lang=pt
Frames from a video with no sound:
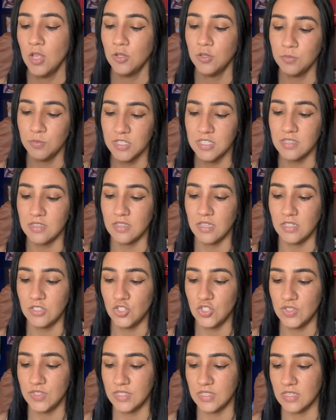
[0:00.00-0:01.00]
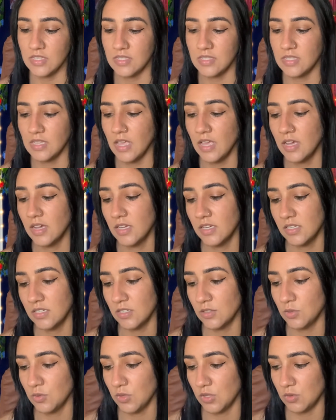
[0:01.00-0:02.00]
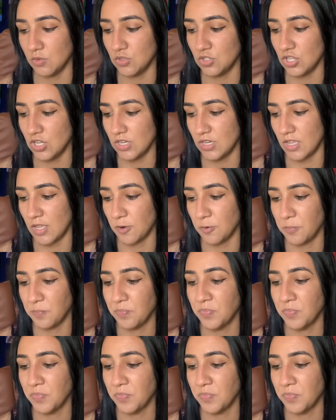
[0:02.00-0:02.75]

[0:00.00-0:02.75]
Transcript: numa cidadezinha serrana do Rio de Janeiro.